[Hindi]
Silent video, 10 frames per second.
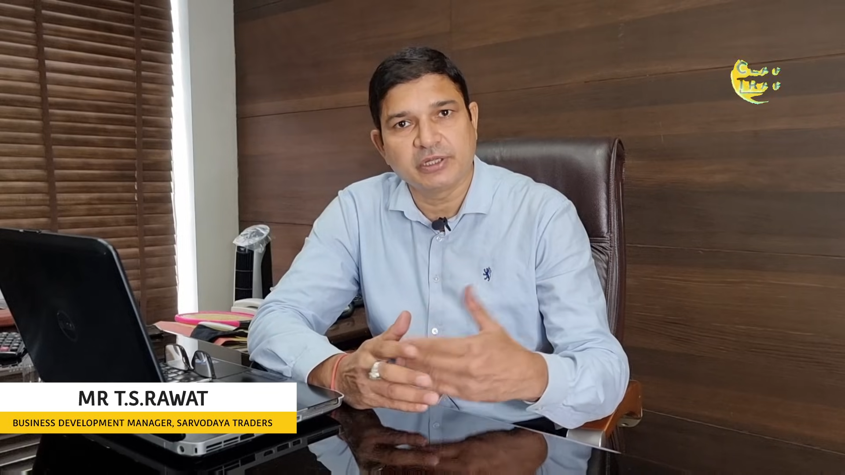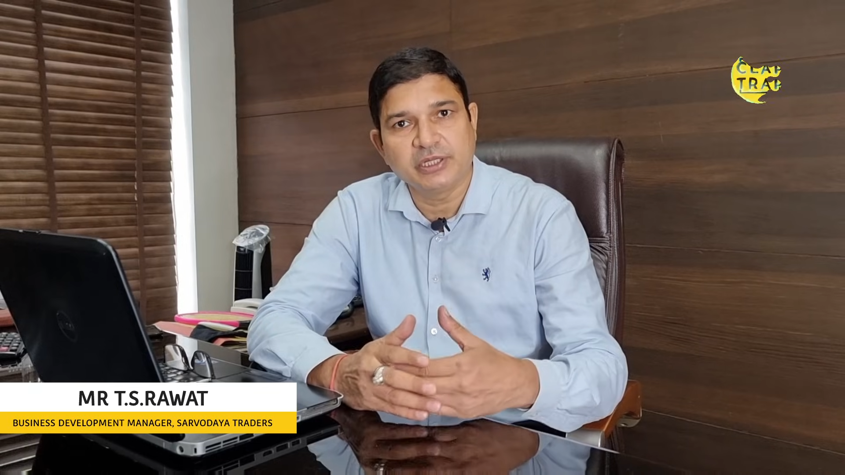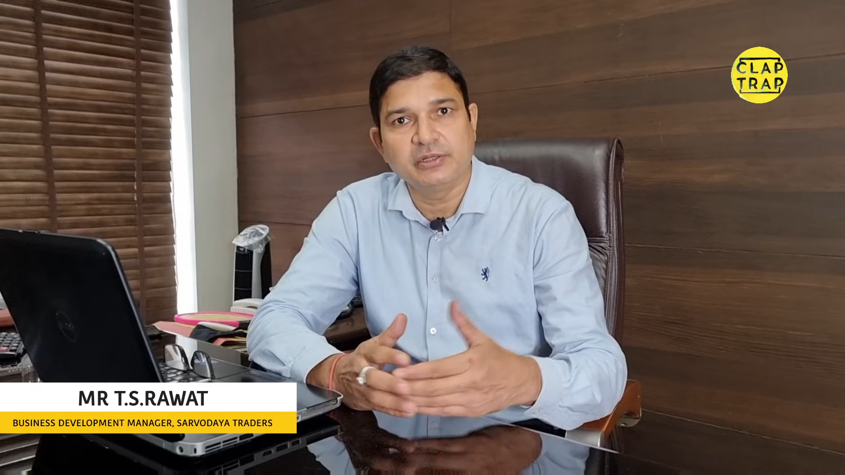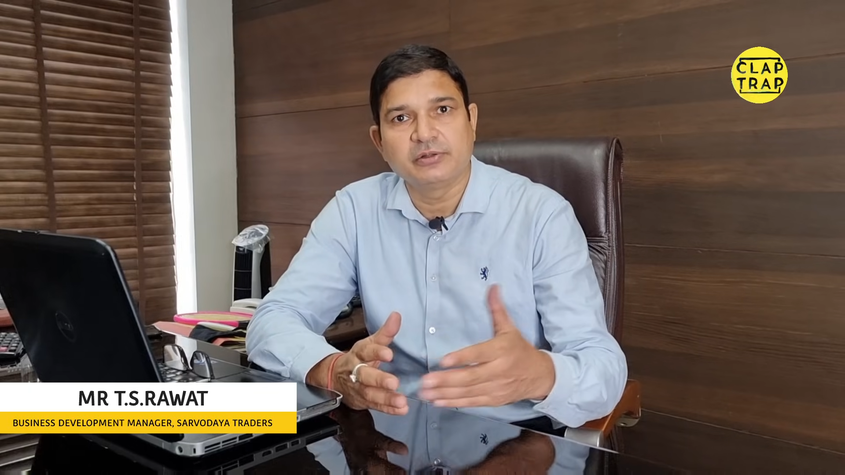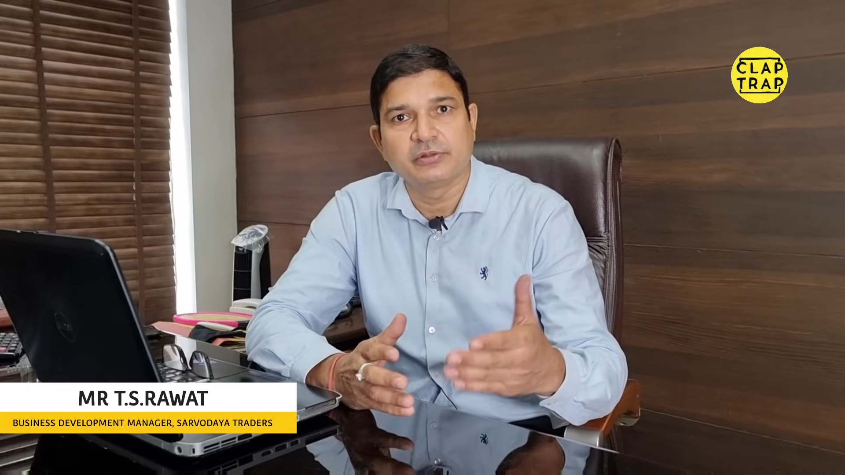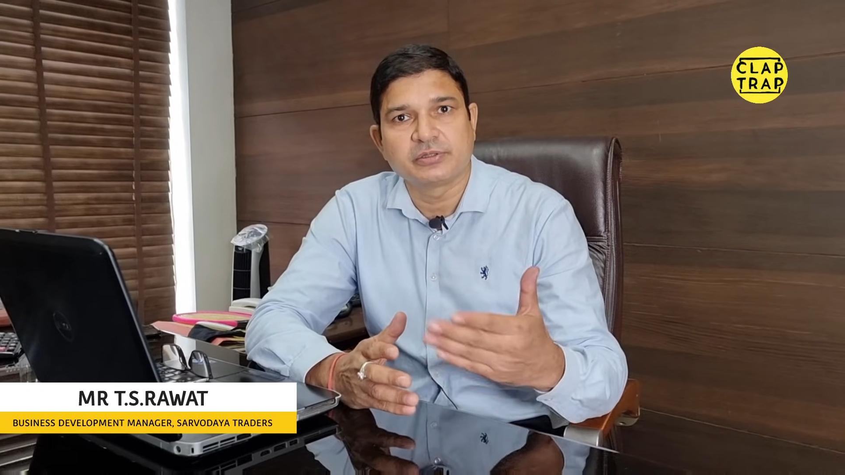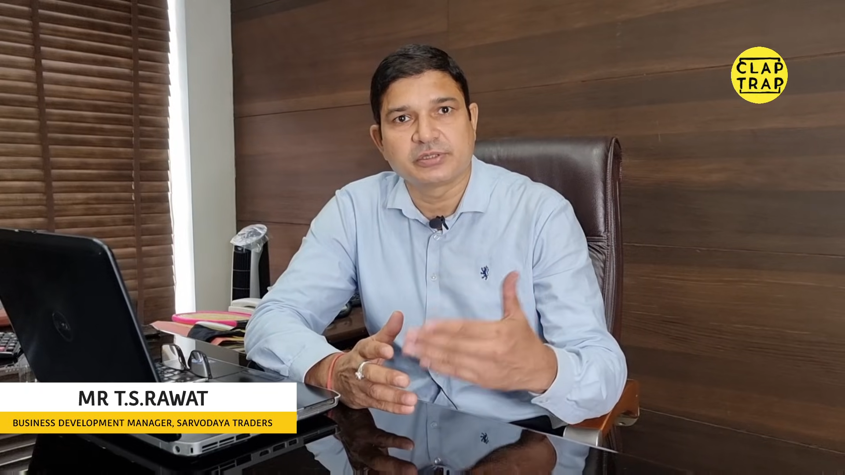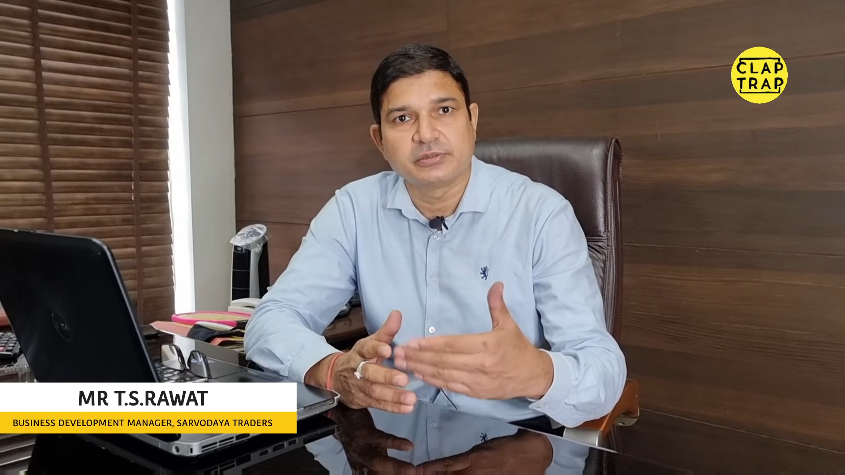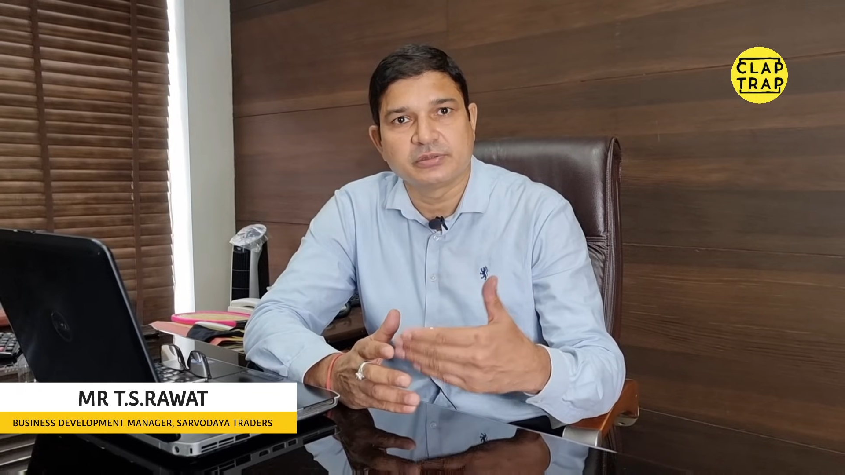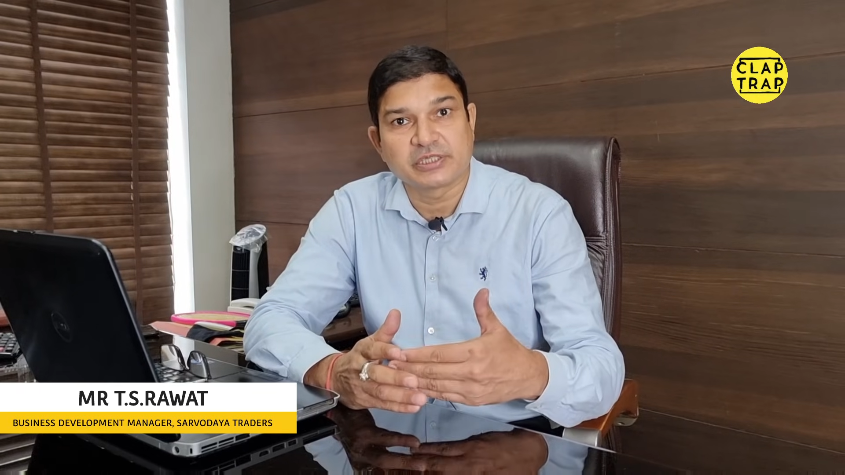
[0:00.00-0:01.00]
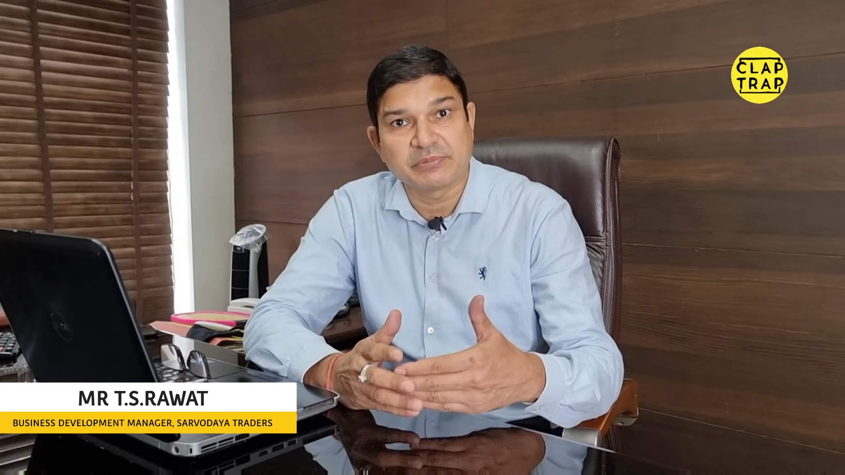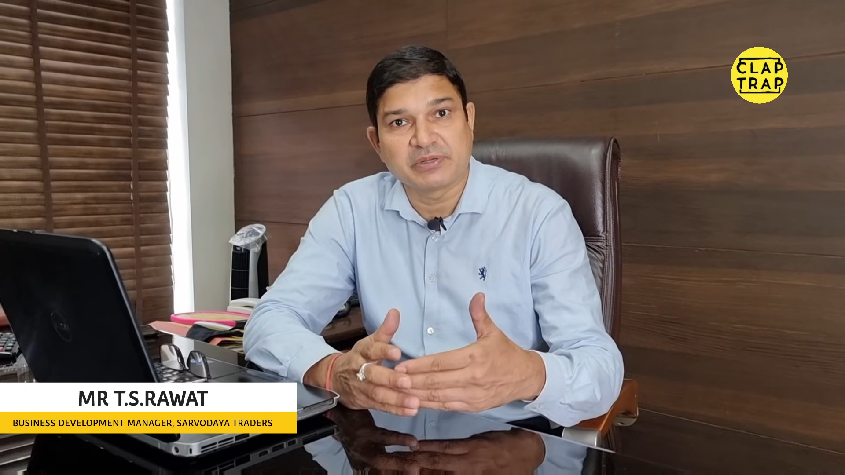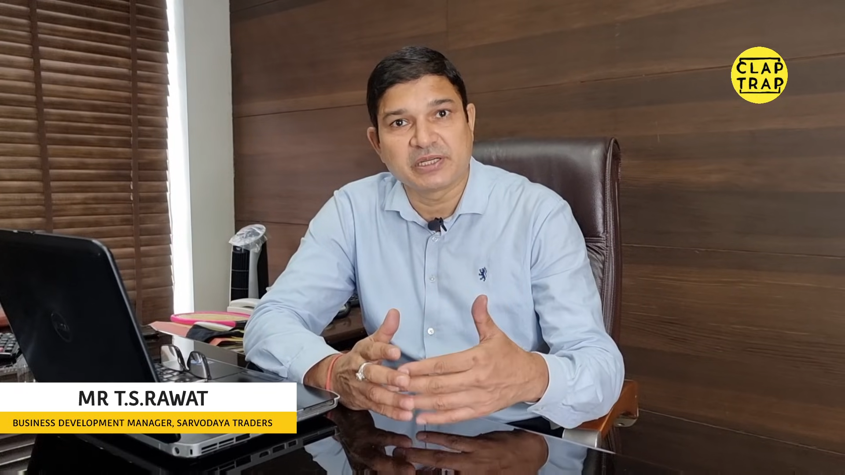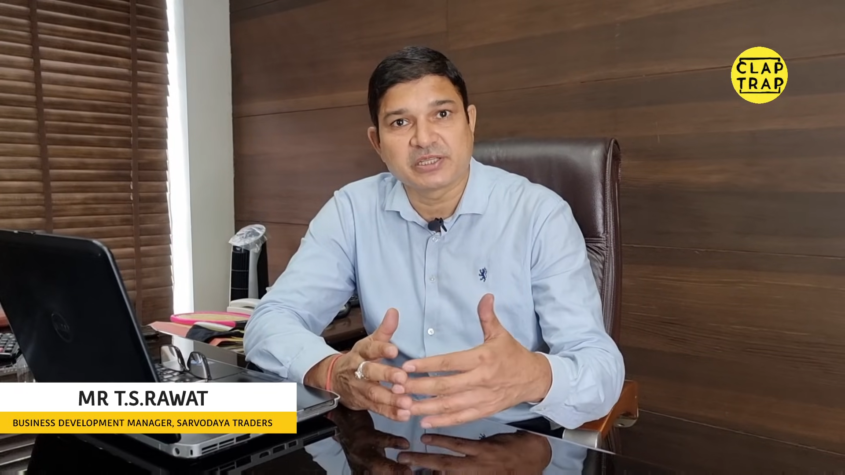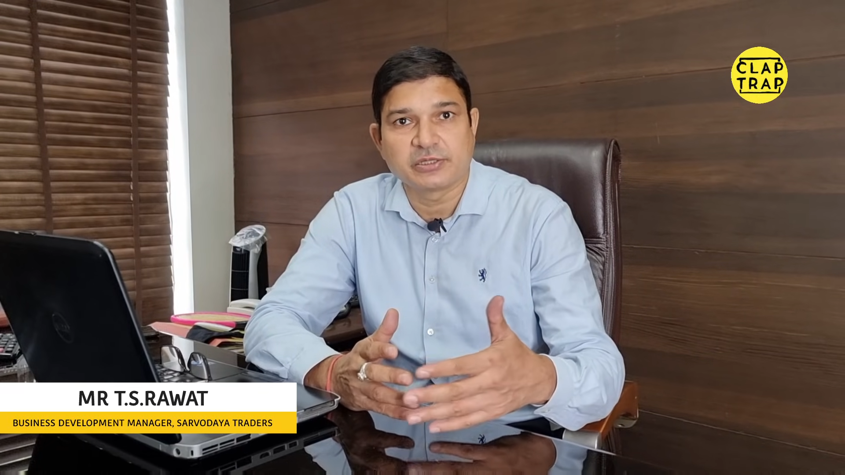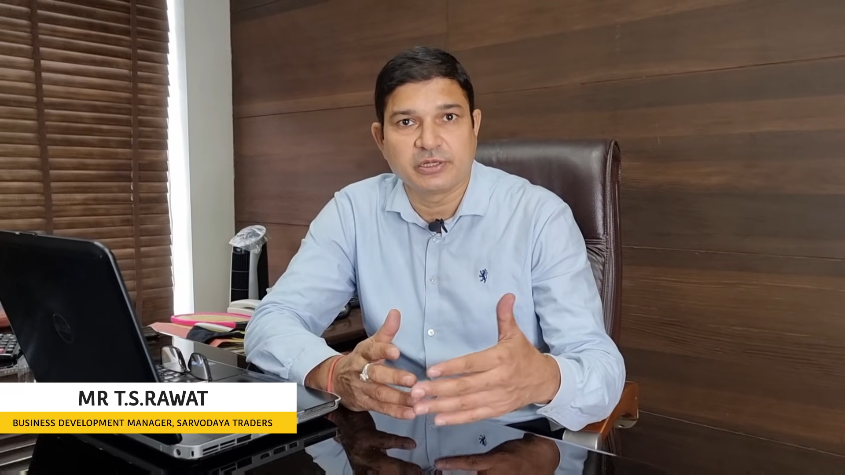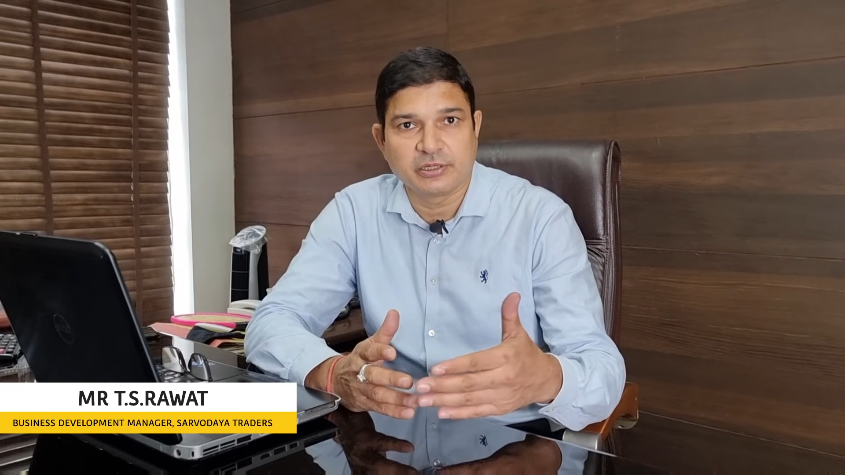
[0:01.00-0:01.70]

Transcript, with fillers: वेरी ट्रीमेंडस